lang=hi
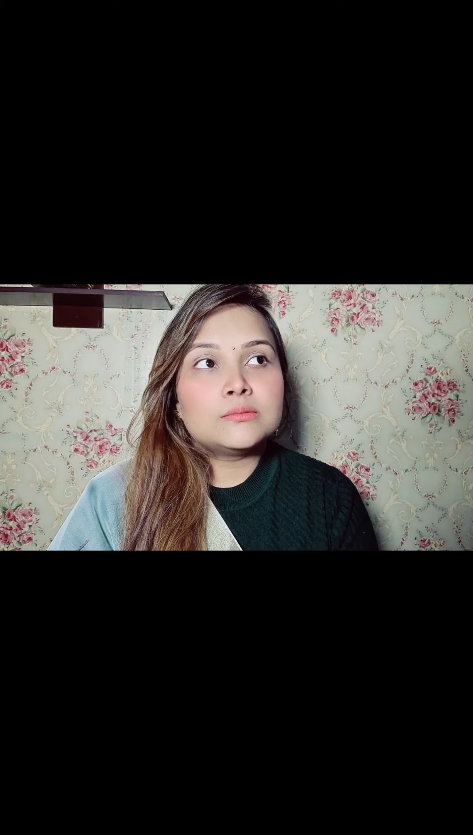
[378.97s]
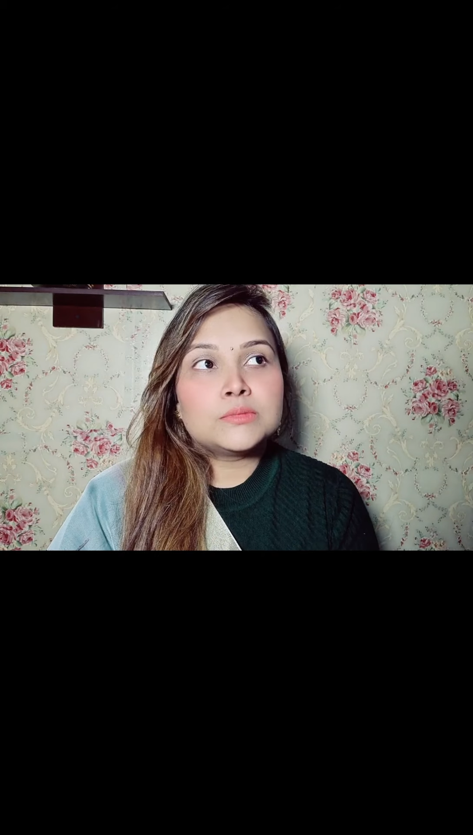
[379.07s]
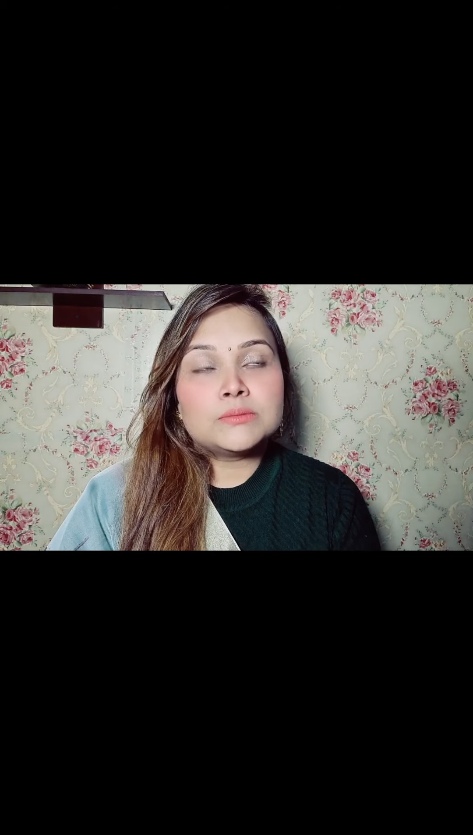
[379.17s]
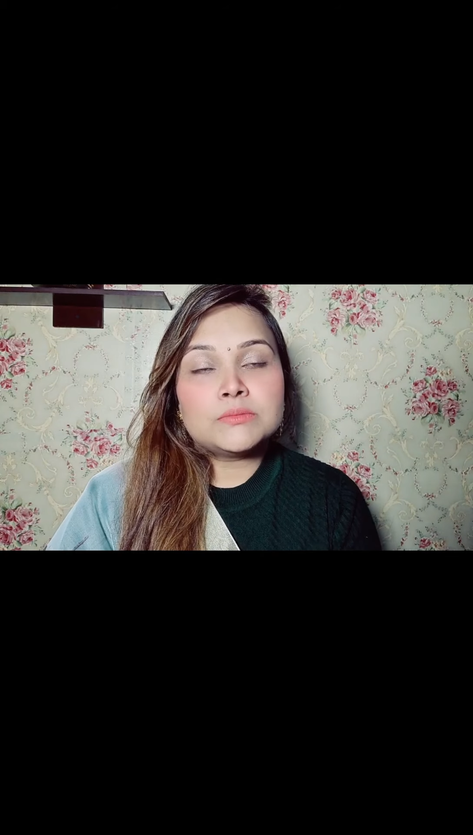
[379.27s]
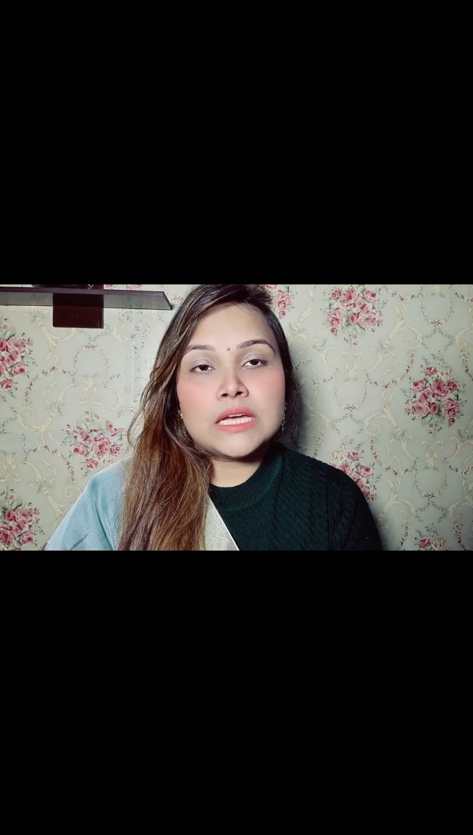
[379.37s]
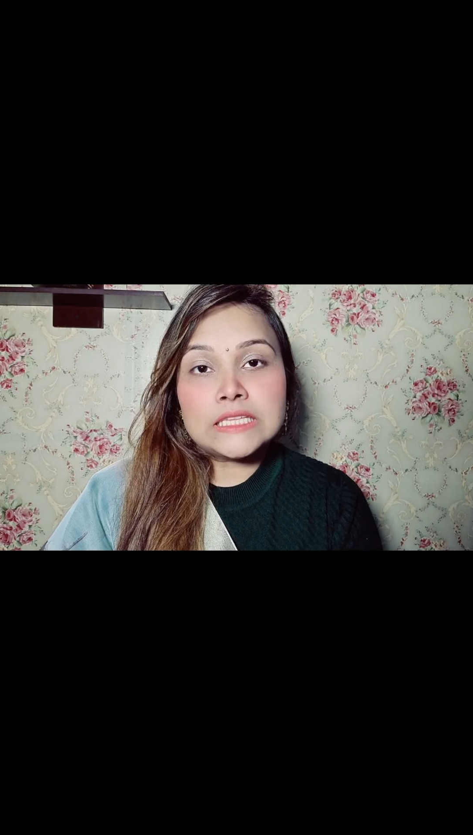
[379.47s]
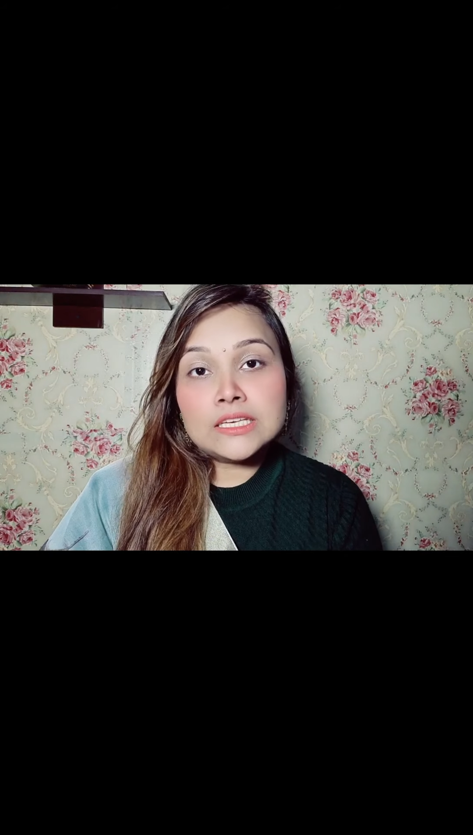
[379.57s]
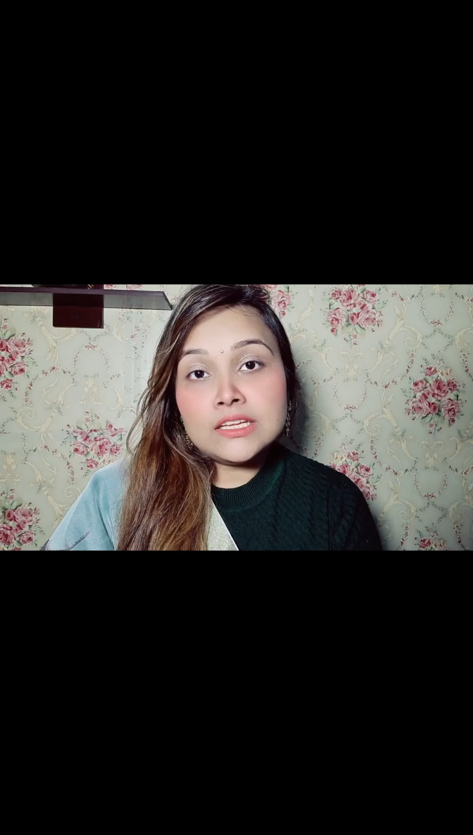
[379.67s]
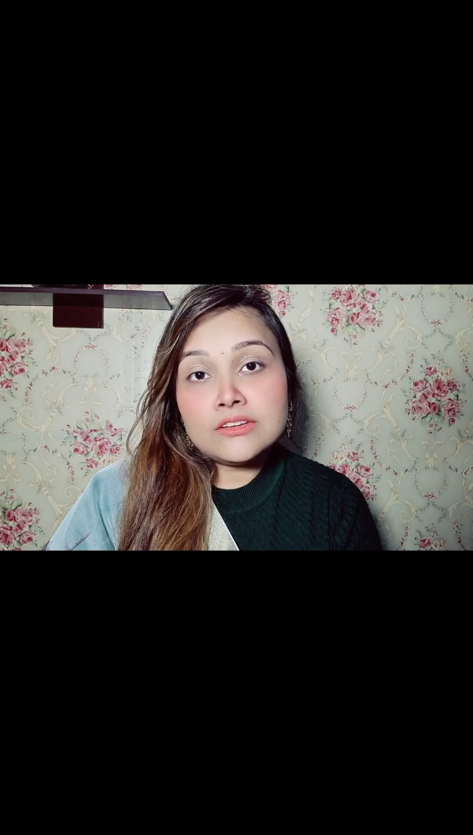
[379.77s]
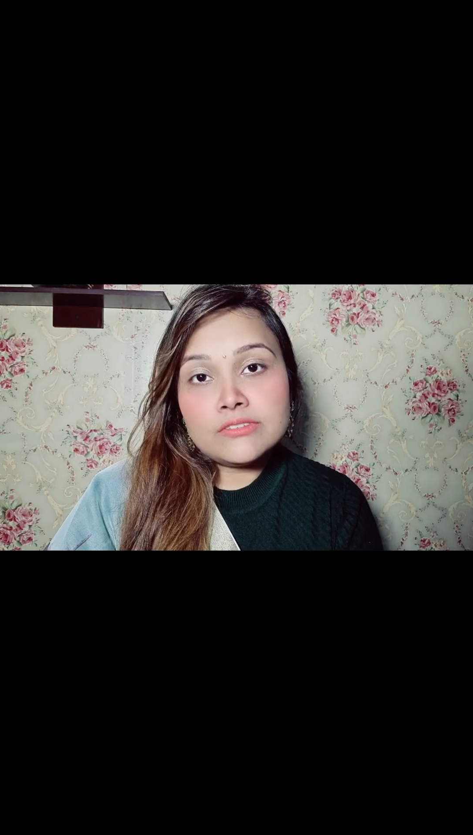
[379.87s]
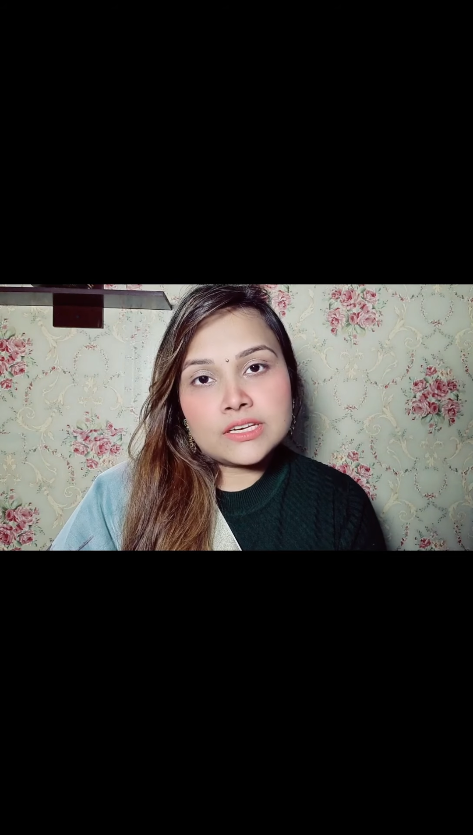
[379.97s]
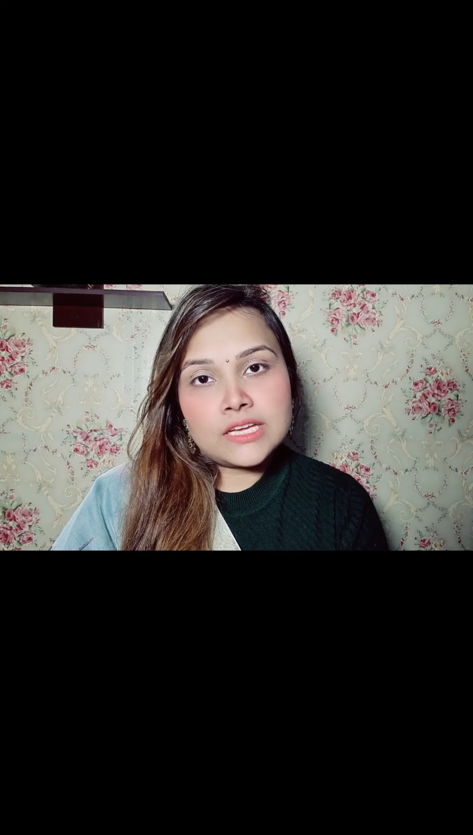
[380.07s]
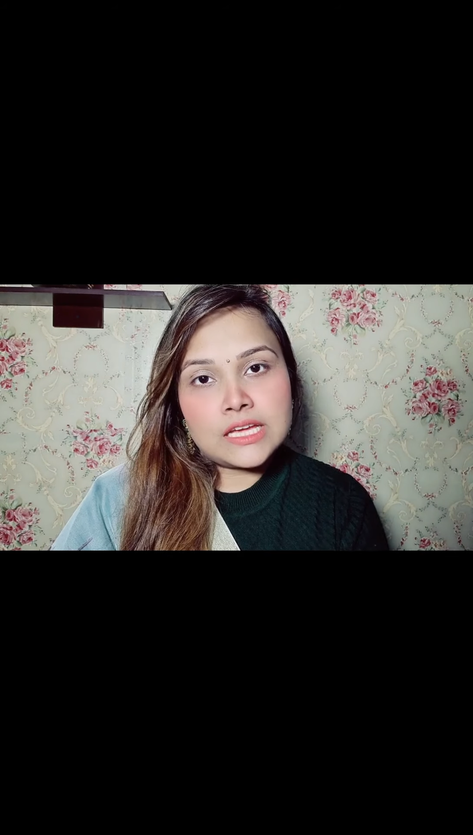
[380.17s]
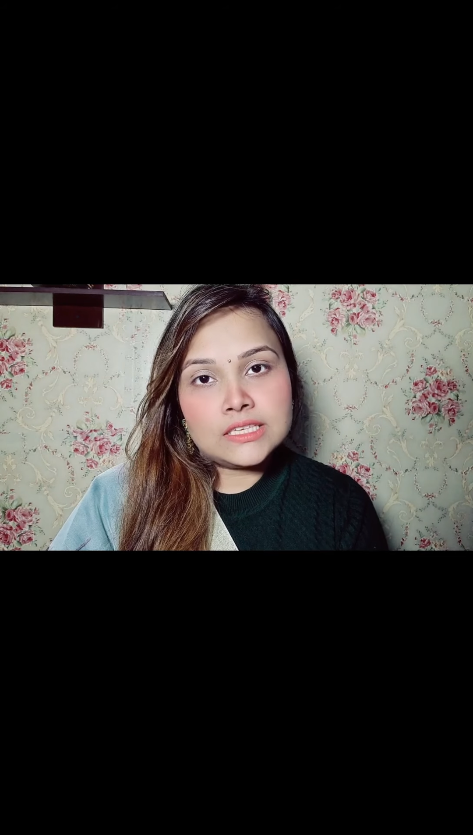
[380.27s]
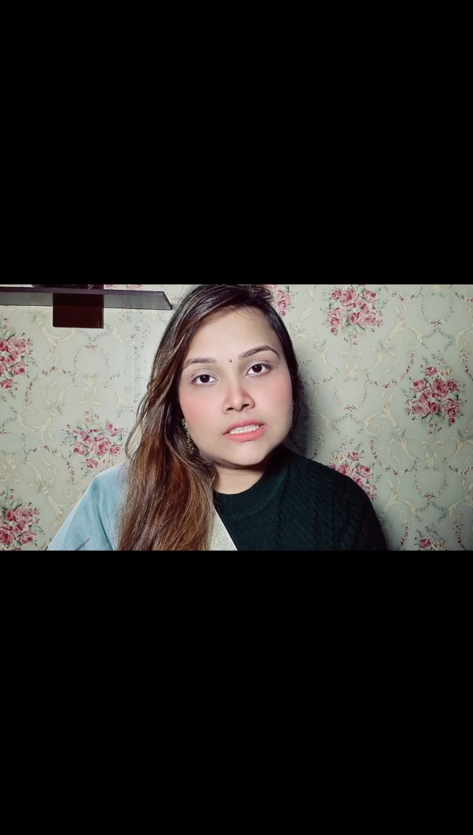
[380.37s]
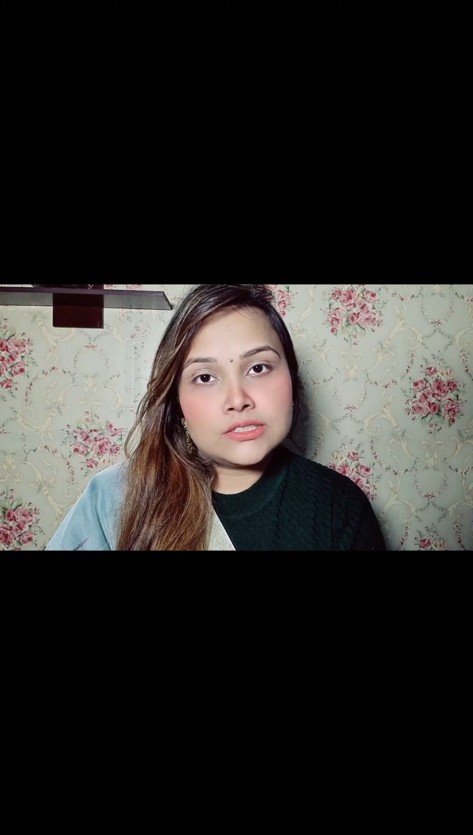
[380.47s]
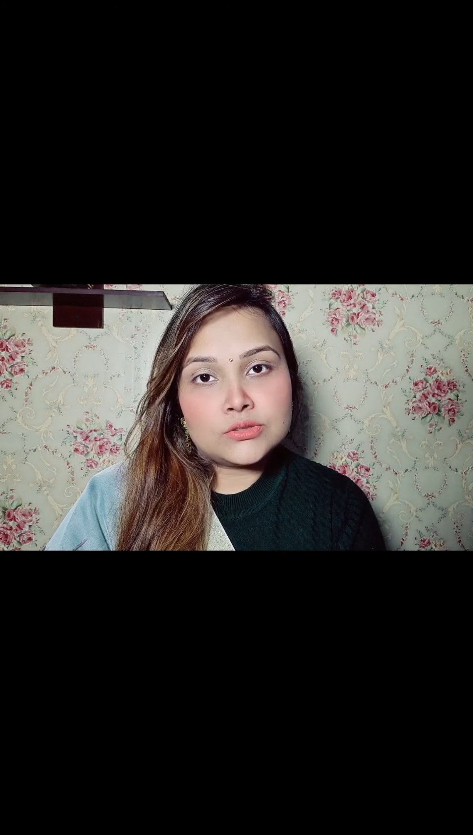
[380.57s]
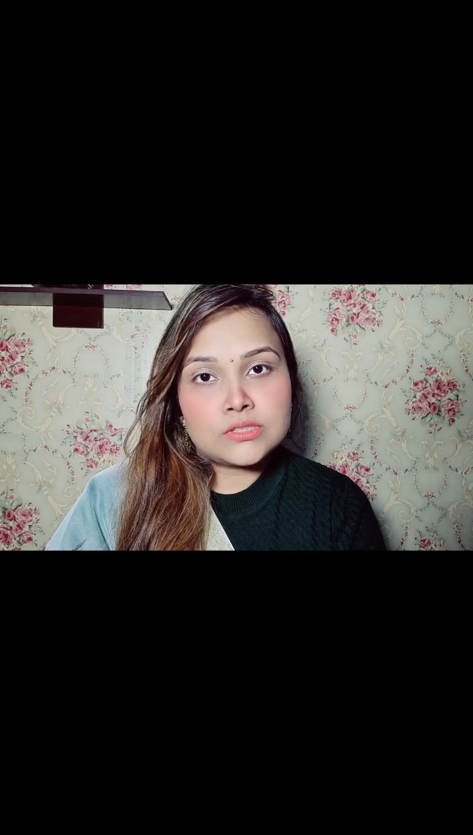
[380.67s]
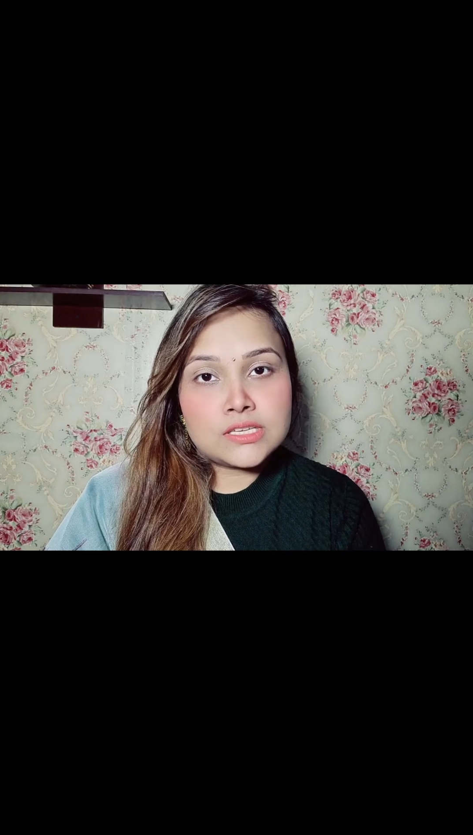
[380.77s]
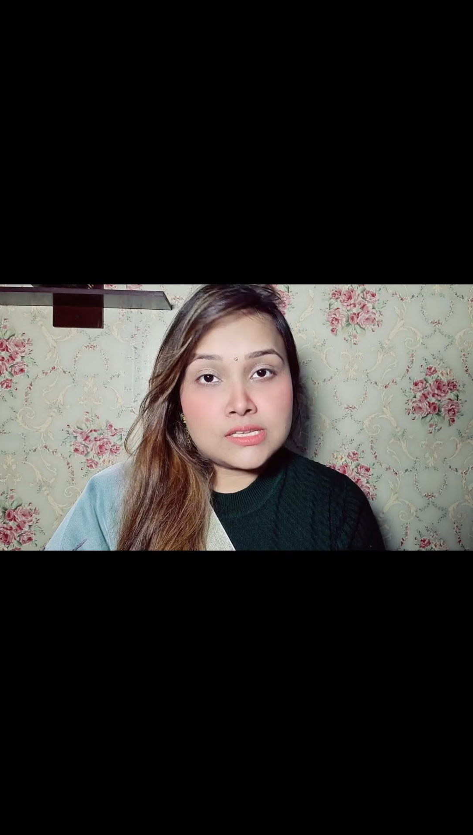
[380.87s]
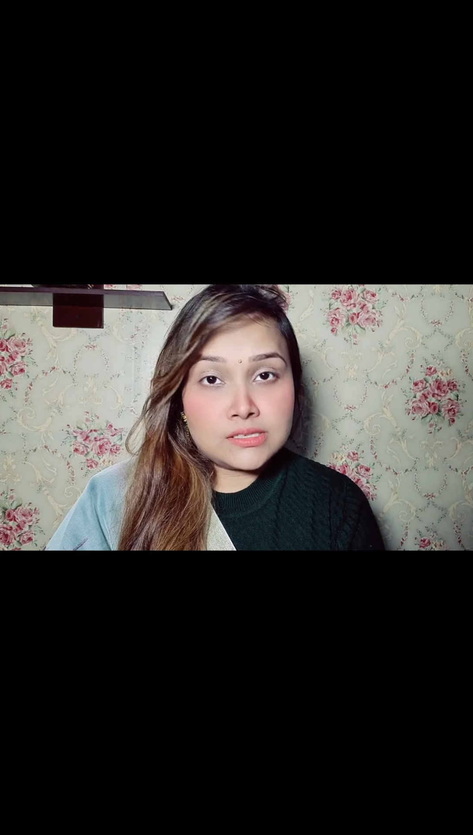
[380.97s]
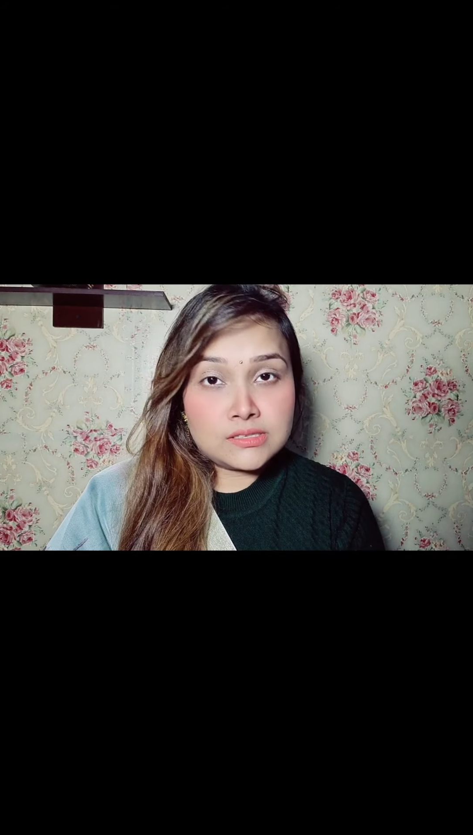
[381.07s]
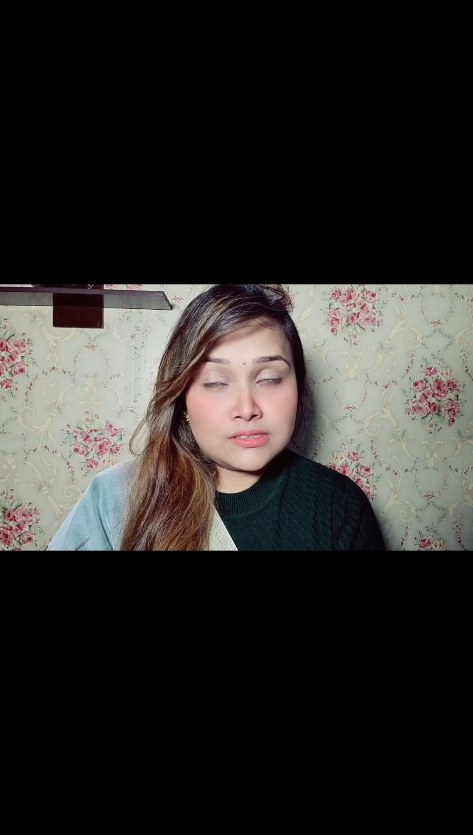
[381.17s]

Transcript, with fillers: मतलब एथनिक वेयर कैरी करना होता है